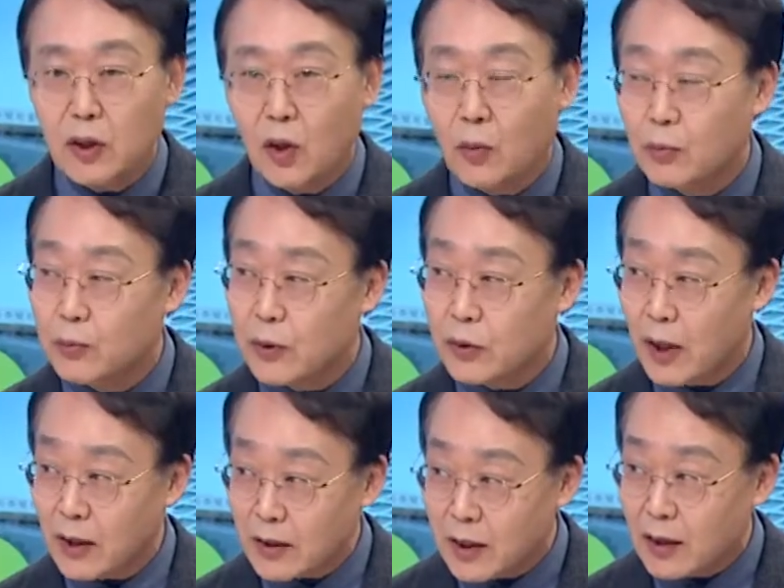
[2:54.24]
여부만
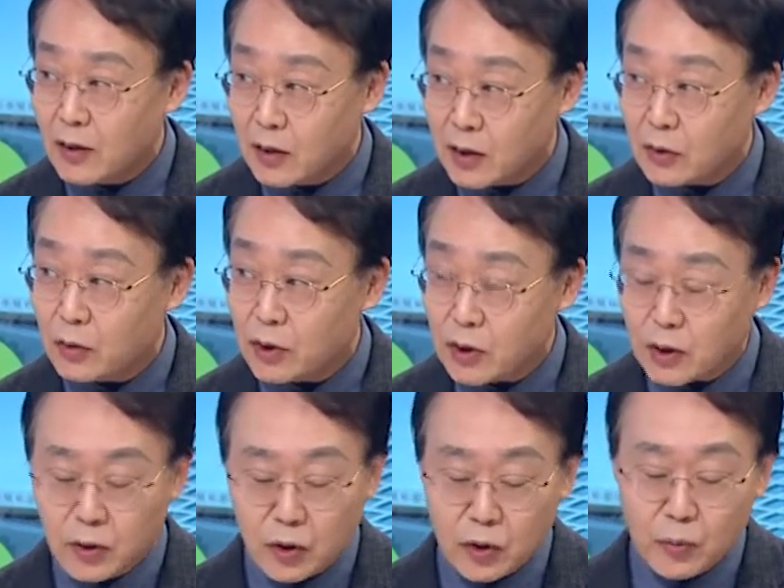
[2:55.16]
확인한 거라고
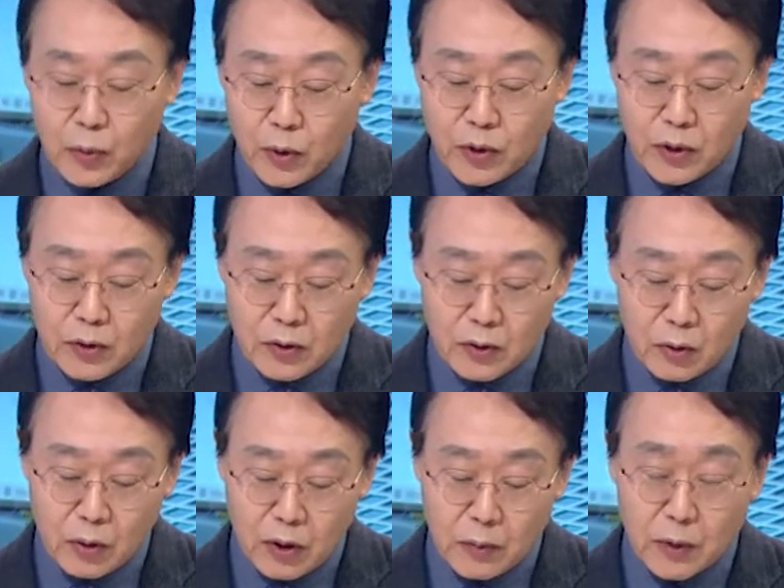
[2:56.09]
이제 저는 보여지거든요.
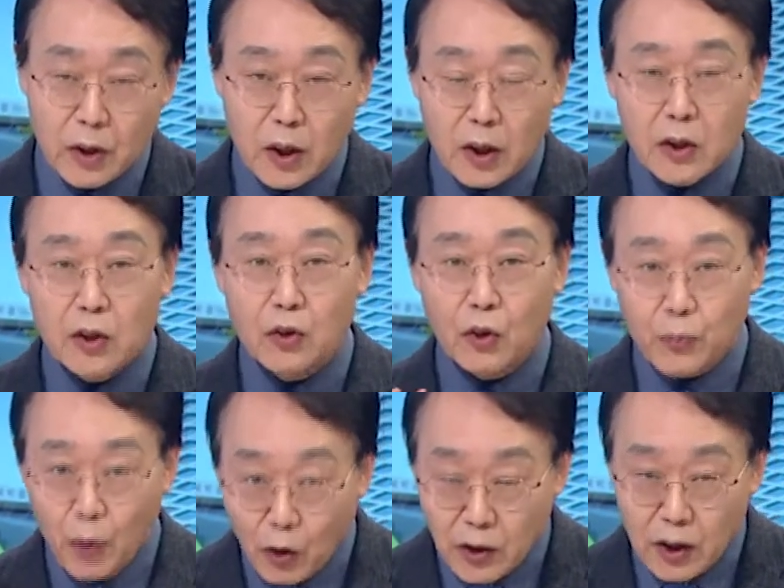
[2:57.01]
네. 왜냐하면 직원
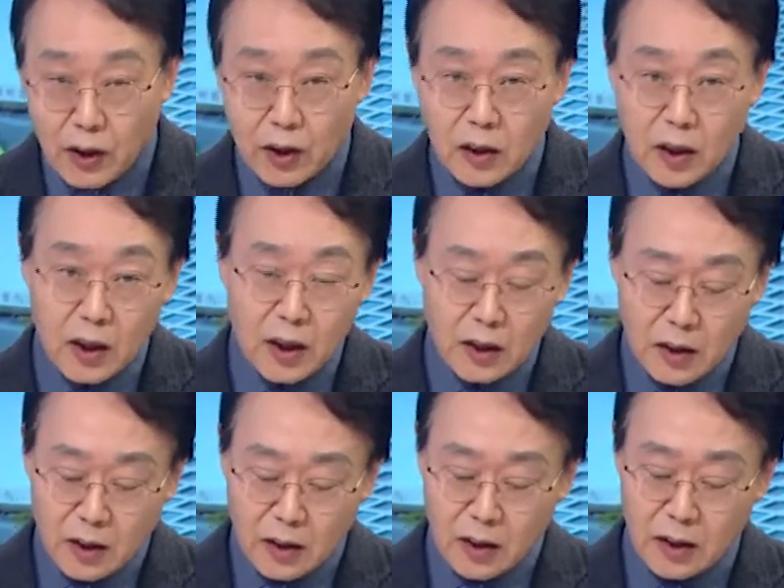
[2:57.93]
명단에다가
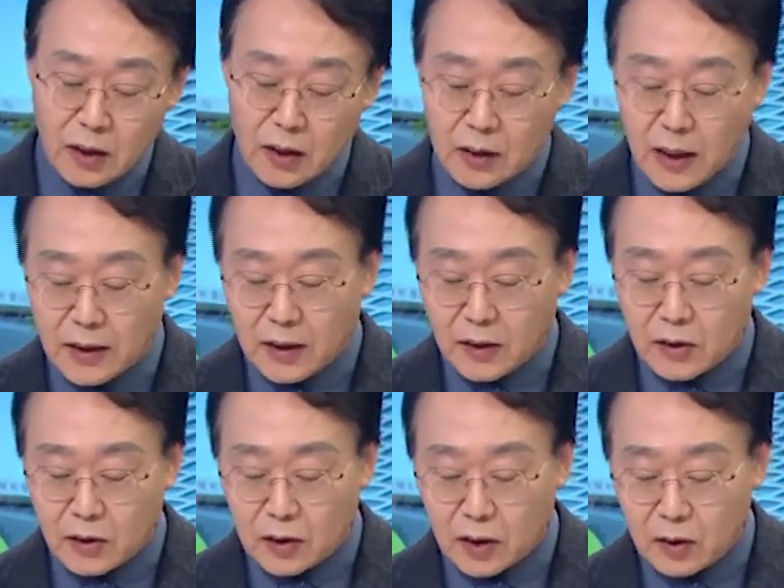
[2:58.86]
어, 해당
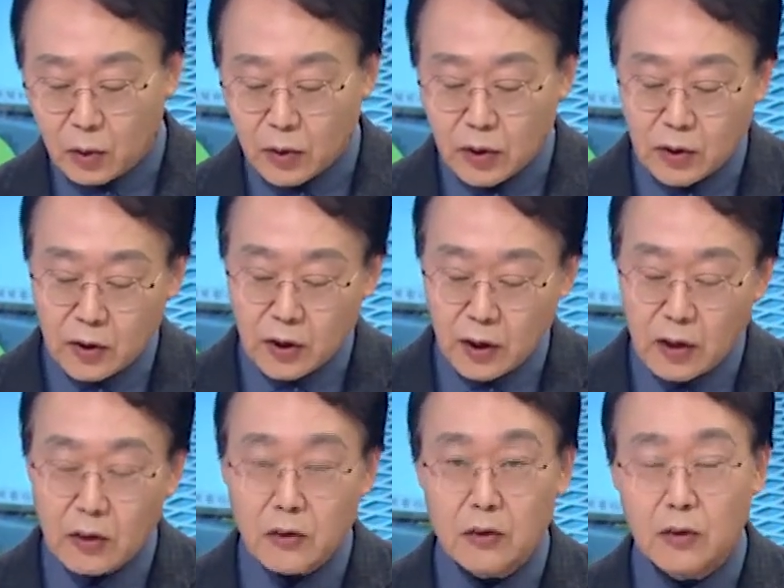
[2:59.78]
지역의 토지 거래
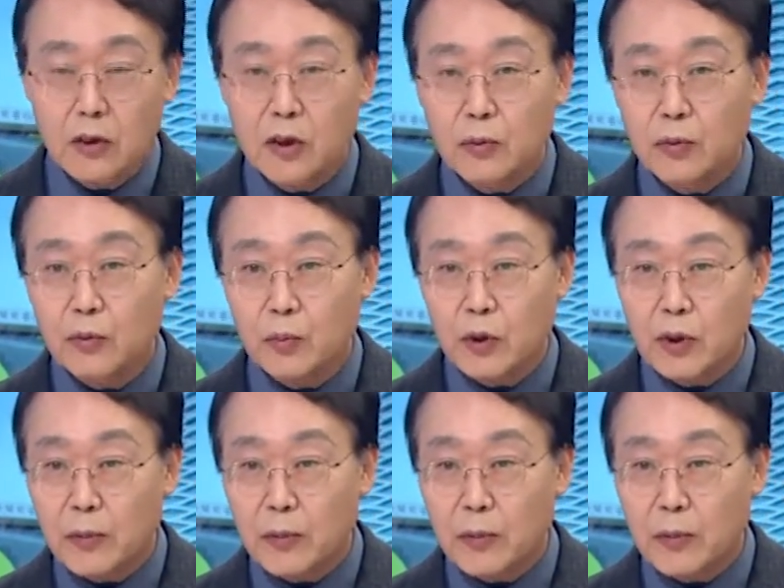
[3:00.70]
내역그 등기부등본 이렇게